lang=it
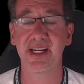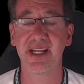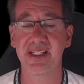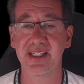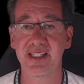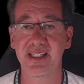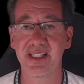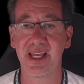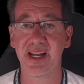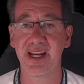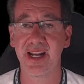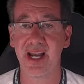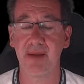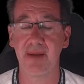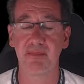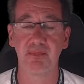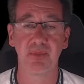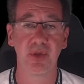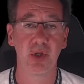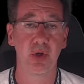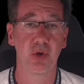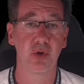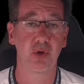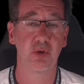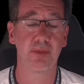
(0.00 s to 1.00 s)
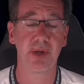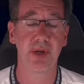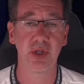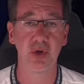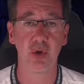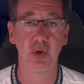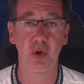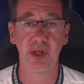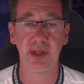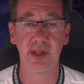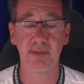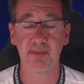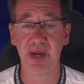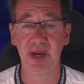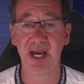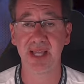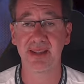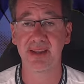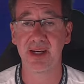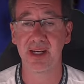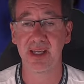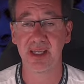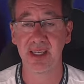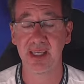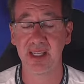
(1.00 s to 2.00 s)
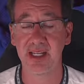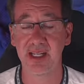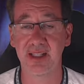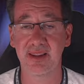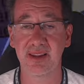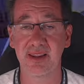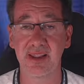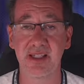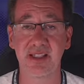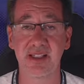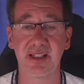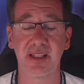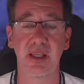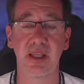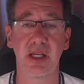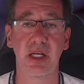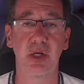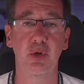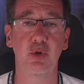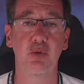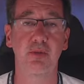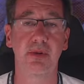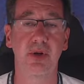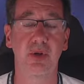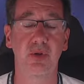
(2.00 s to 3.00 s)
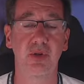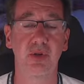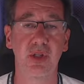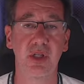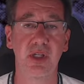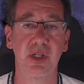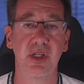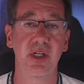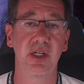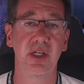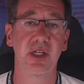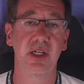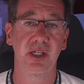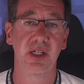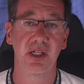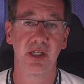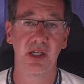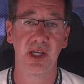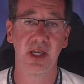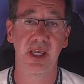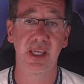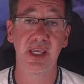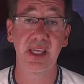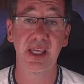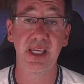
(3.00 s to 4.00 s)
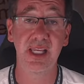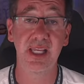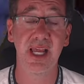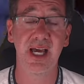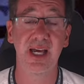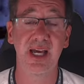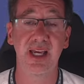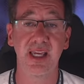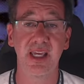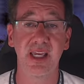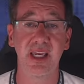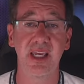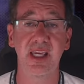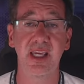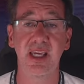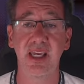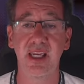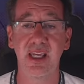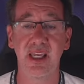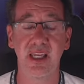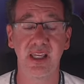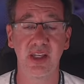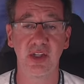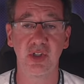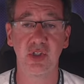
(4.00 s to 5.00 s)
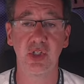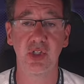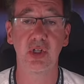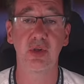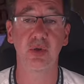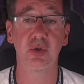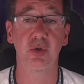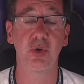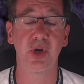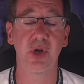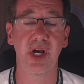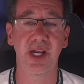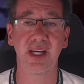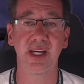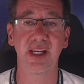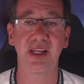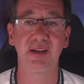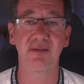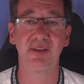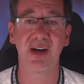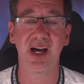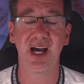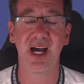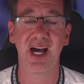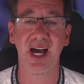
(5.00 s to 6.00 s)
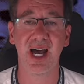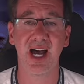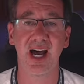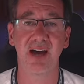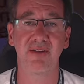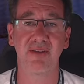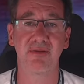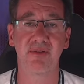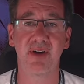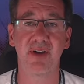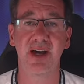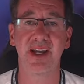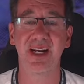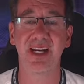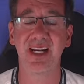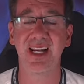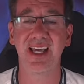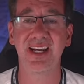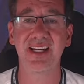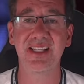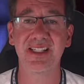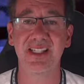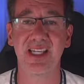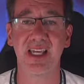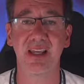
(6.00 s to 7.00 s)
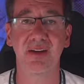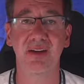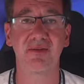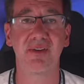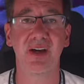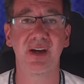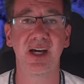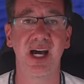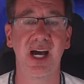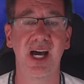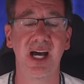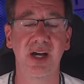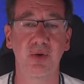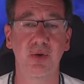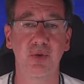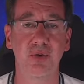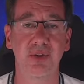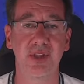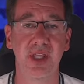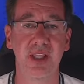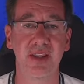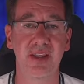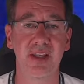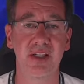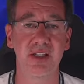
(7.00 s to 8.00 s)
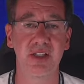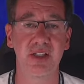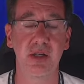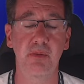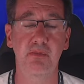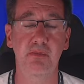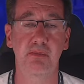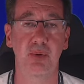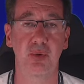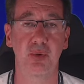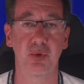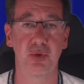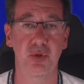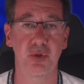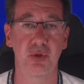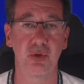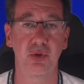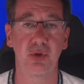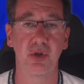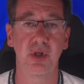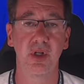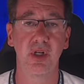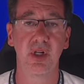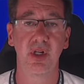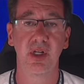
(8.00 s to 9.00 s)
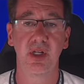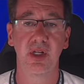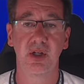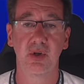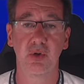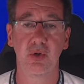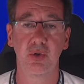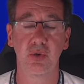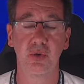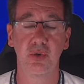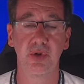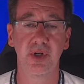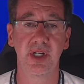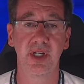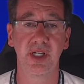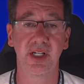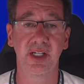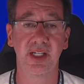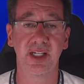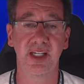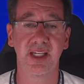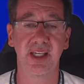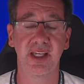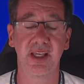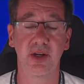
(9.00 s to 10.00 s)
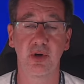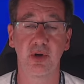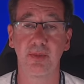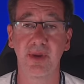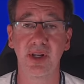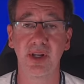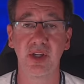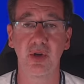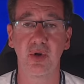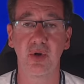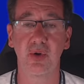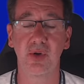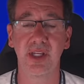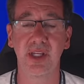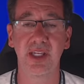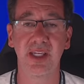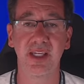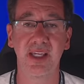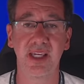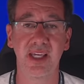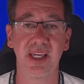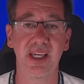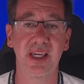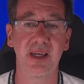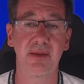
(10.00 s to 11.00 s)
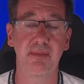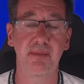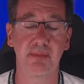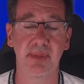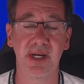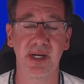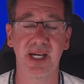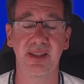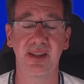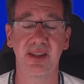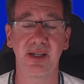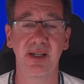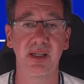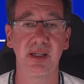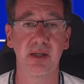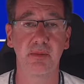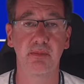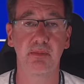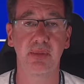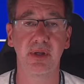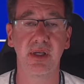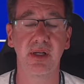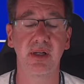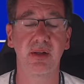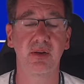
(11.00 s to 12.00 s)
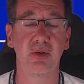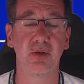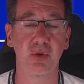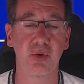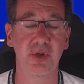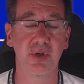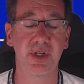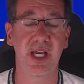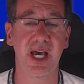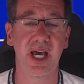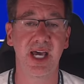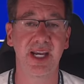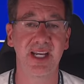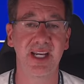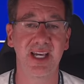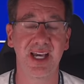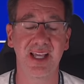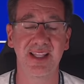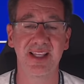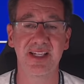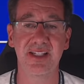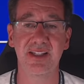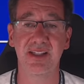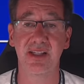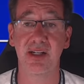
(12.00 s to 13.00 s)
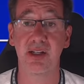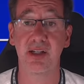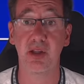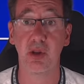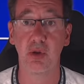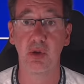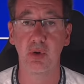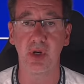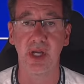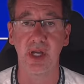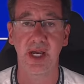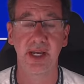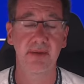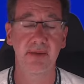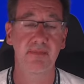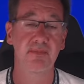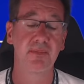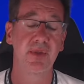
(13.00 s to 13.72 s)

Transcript: sarà Romagnoli-Patrick in attesa del recupero di eh, Hila e eh, Gigot arriva a fare la riserva, a contendersi il posto con eh, Romagnoli e Patrick per tornare ad essere titolare.